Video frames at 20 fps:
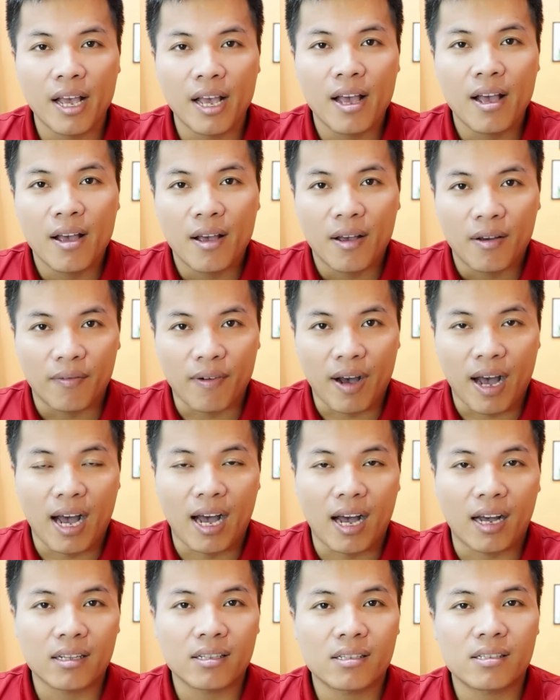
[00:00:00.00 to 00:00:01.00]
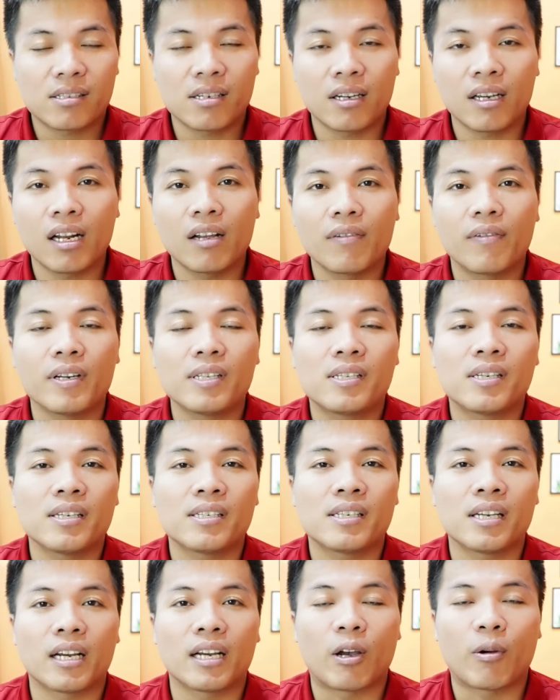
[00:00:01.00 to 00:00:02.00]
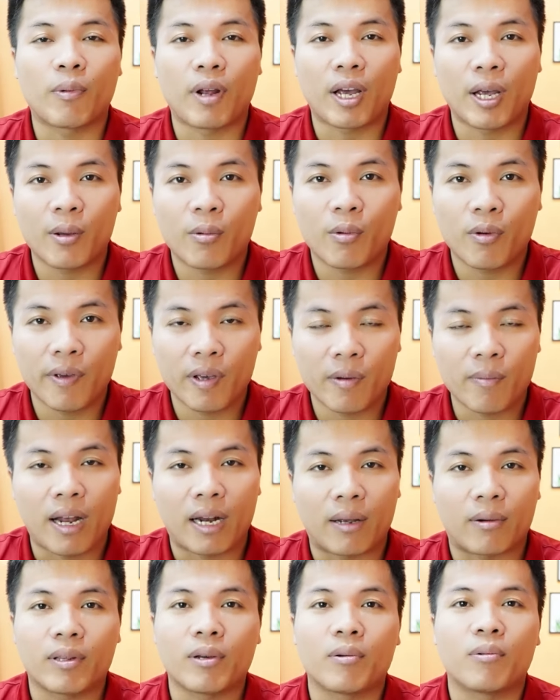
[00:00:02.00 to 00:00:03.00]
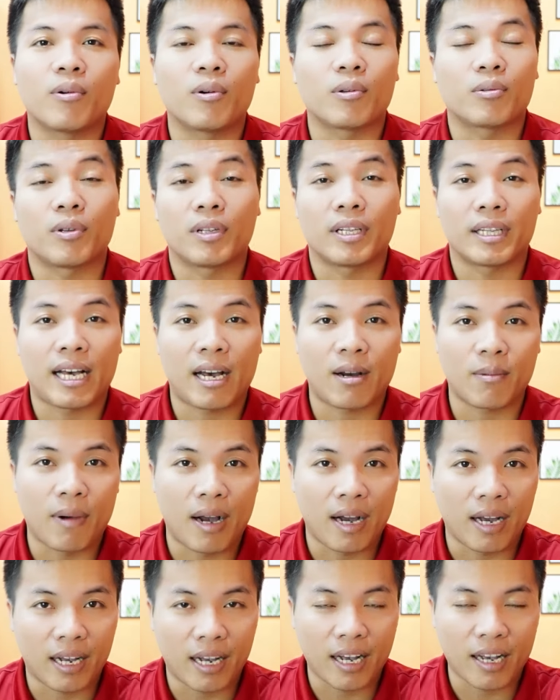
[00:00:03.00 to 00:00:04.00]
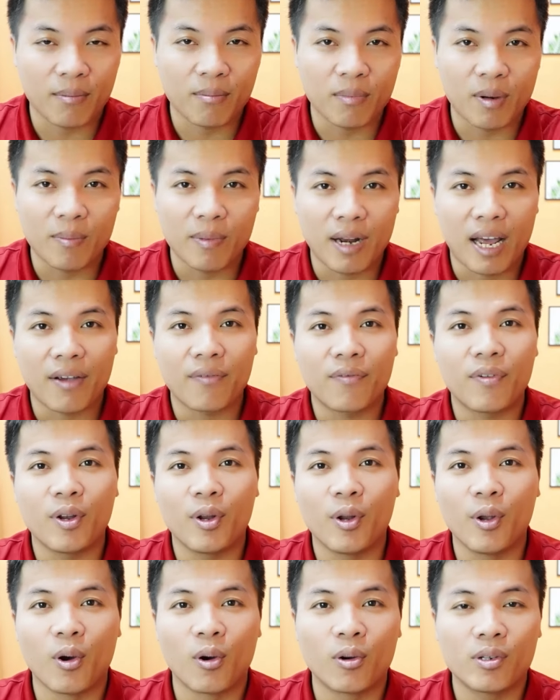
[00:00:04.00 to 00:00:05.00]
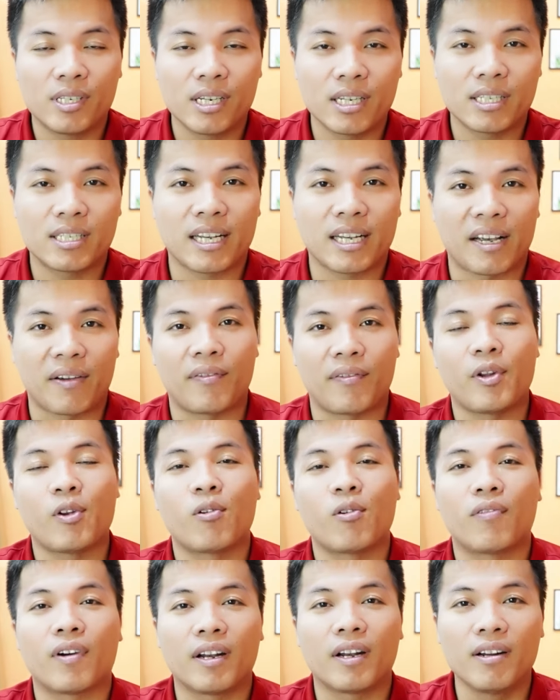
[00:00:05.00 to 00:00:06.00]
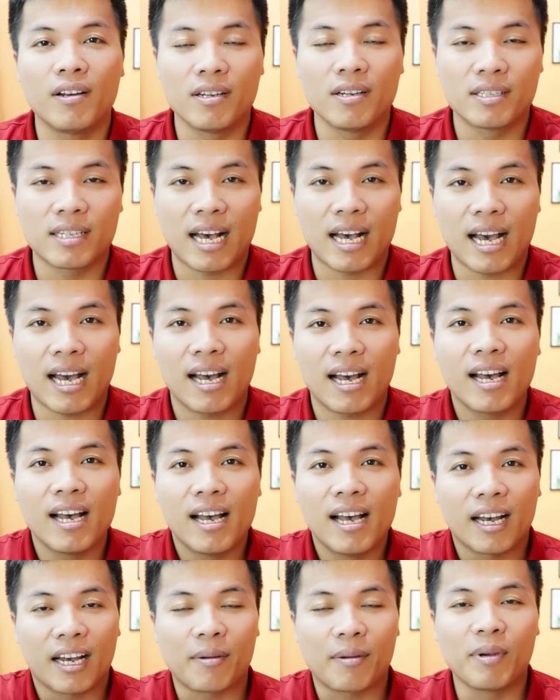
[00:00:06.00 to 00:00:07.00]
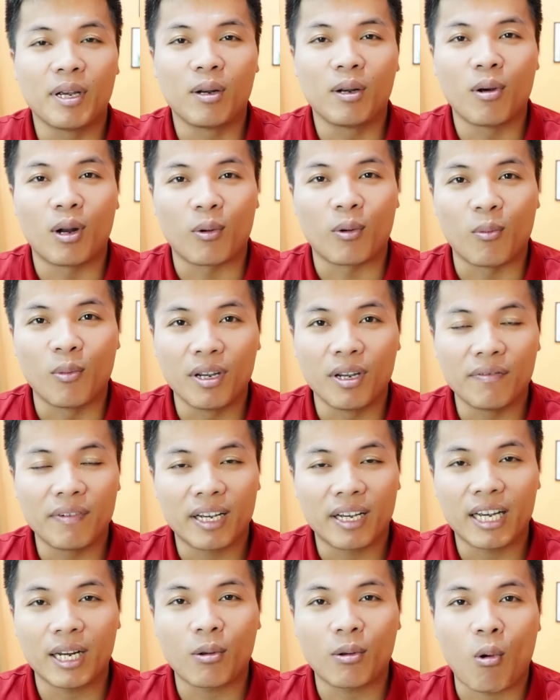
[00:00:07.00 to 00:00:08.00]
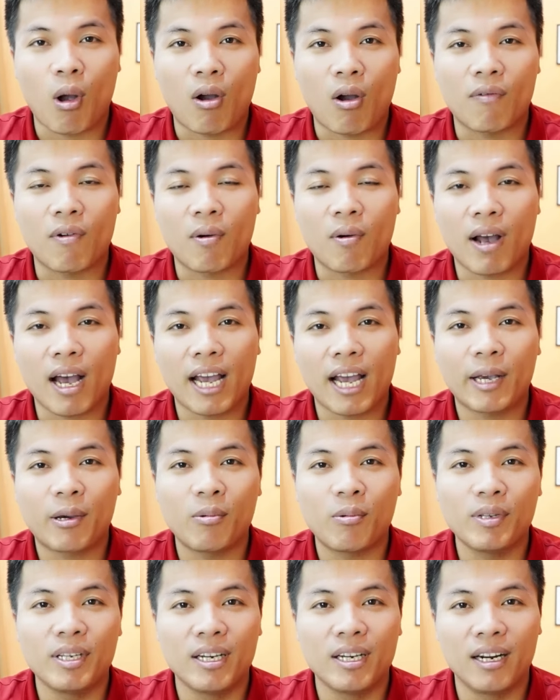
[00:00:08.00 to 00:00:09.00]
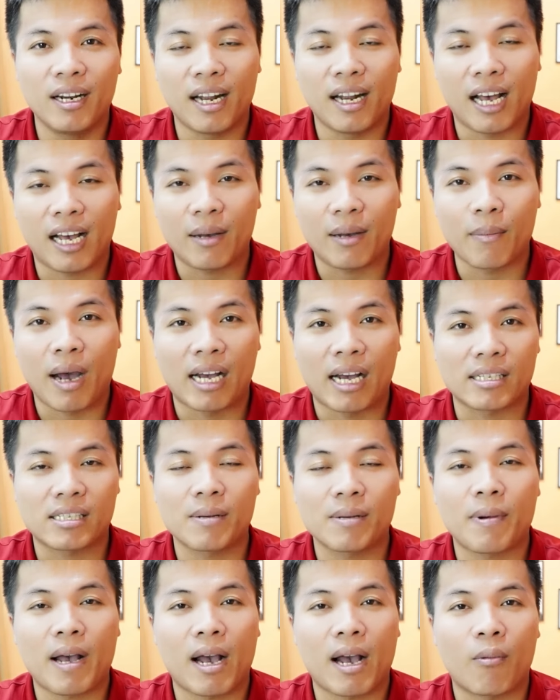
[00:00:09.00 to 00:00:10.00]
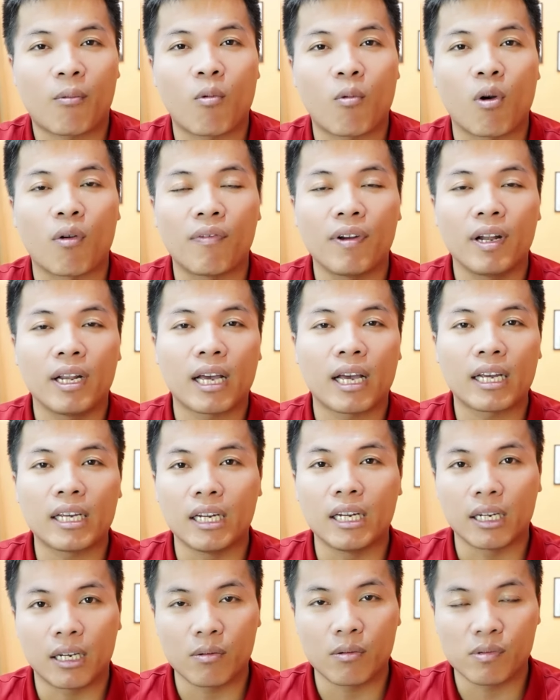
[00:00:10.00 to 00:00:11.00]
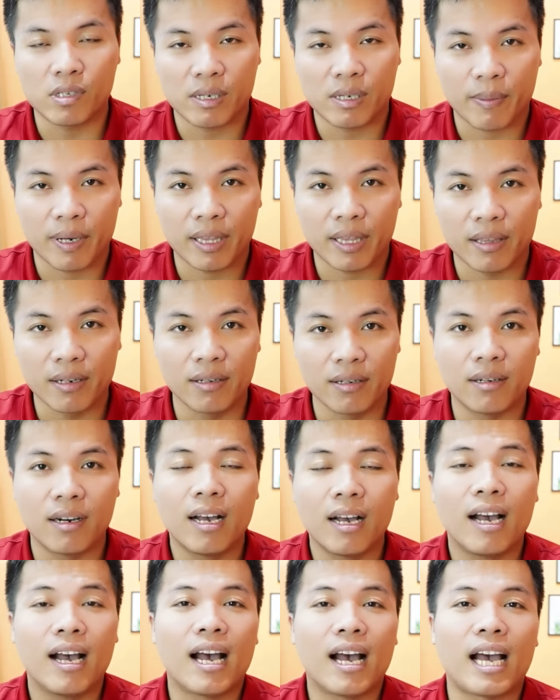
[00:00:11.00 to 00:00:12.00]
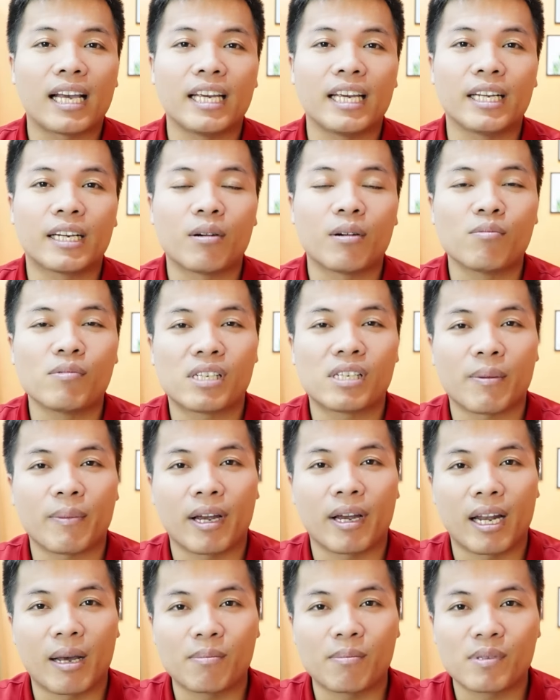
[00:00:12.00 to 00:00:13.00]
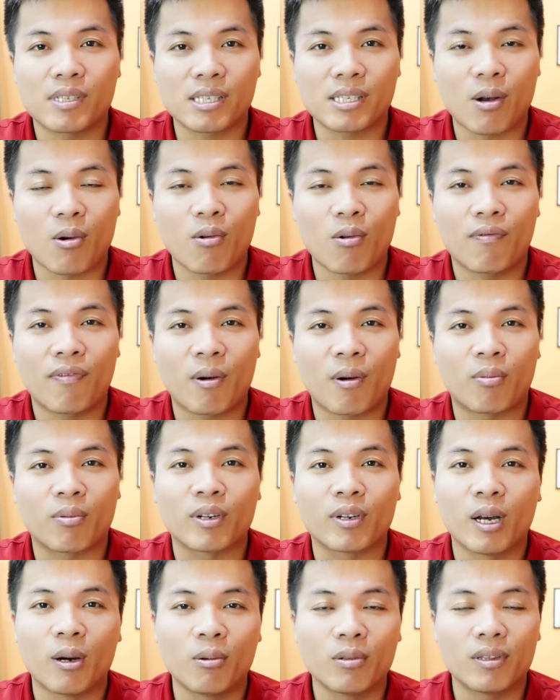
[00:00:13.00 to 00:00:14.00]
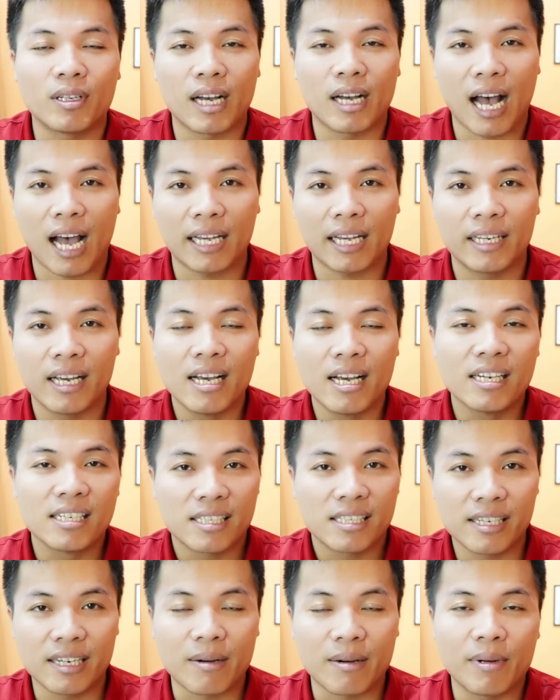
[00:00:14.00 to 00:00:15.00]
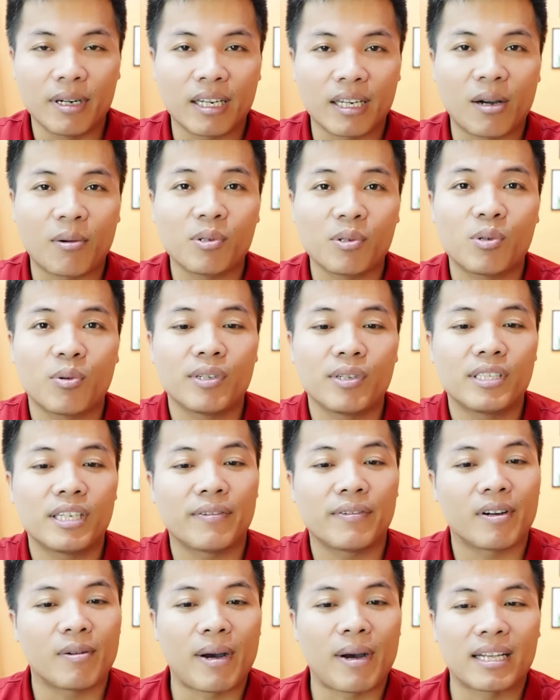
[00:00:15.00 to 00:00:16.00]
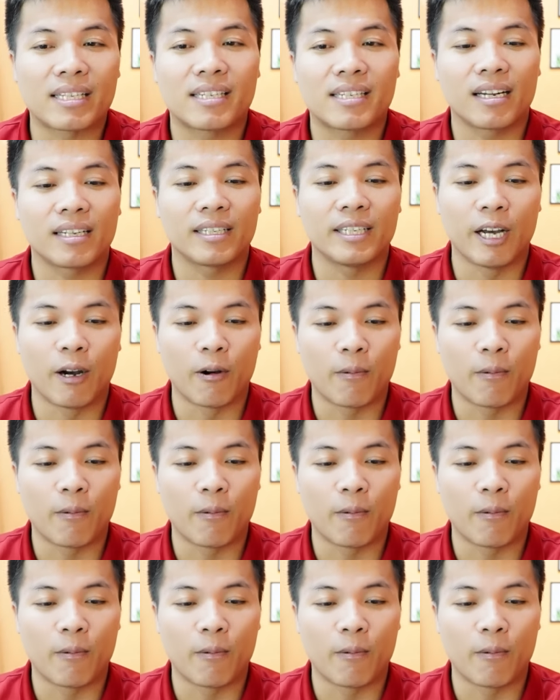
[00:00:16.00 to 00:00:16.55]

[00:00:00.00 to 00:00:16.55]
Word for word: Và trước khi đến với chương trình ngày hôm nay, quý vị và các bạn có thể ủng hộ Thuở Thể Thao bằng cách bấm like video, chia sẻ video và đưa ra cái bình luận của mình về kết quả của vòng 2 cũng như là bảng xếp hạng của V-League 2024 2025 sau vòng đấu thứ hai. Xin cảm ơn các cô chú anh chị và các bạn rất là nhiều.